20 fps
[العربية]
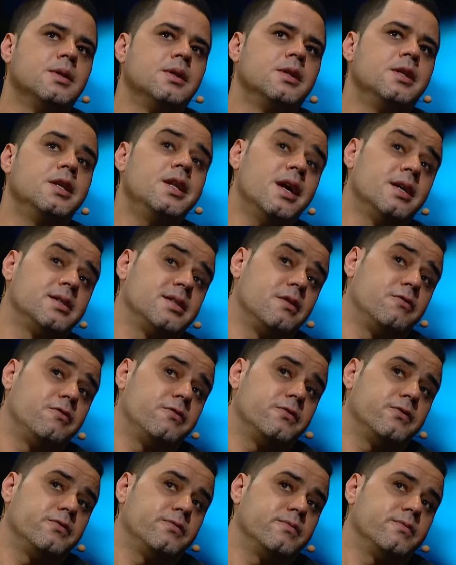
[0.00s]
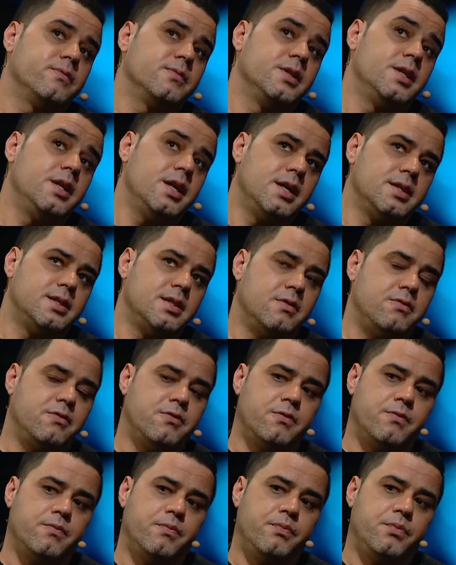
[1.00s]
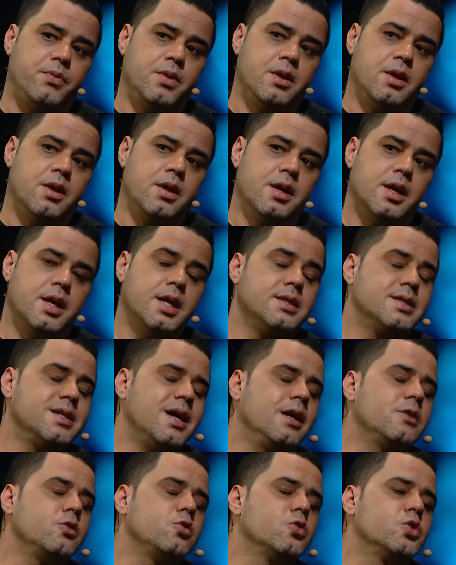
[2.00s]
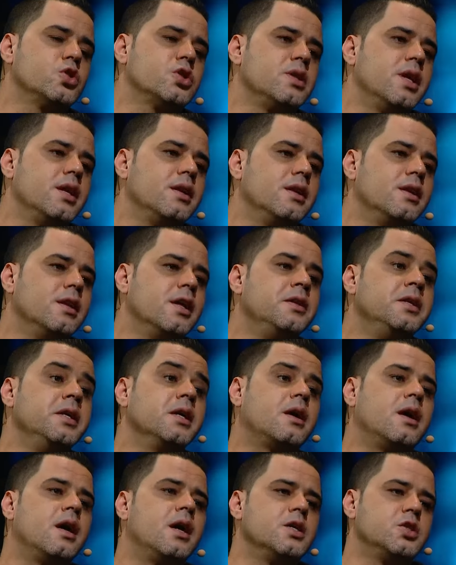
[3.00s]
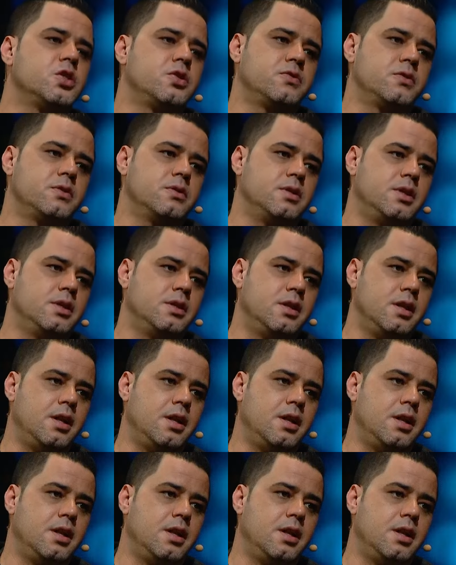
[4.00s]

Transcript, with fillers: للاسف للاسف كاين تعطش للنقاش عند